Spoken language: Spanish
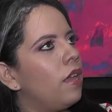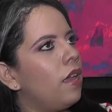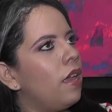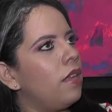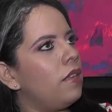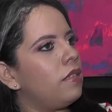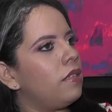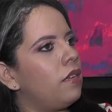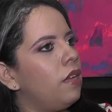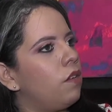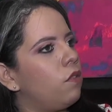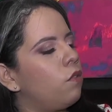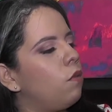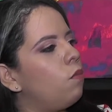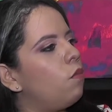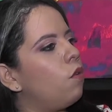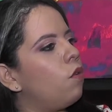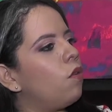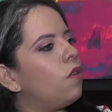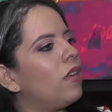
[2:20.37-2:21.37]
en cierto
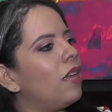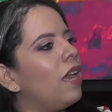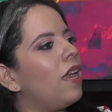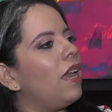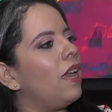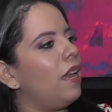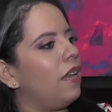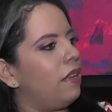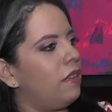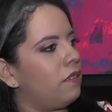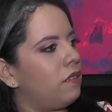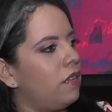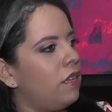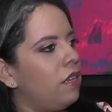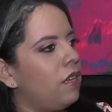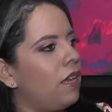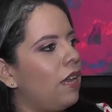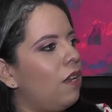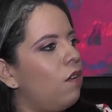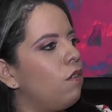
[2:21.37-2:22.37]
modo qué eres y
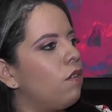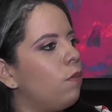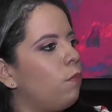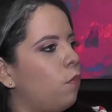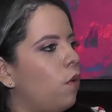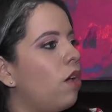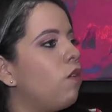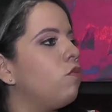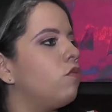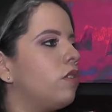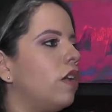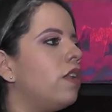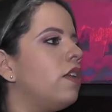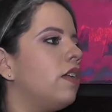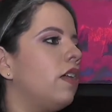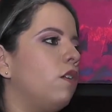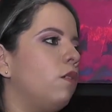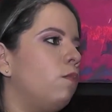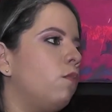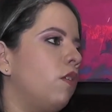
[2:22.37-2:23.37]
qué es lo que puedes usar y
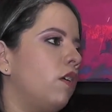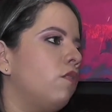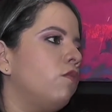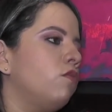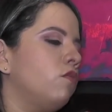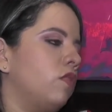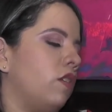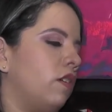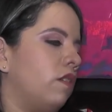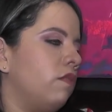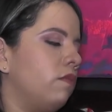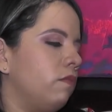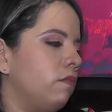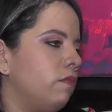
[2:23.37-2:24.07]
qué no puedes usar.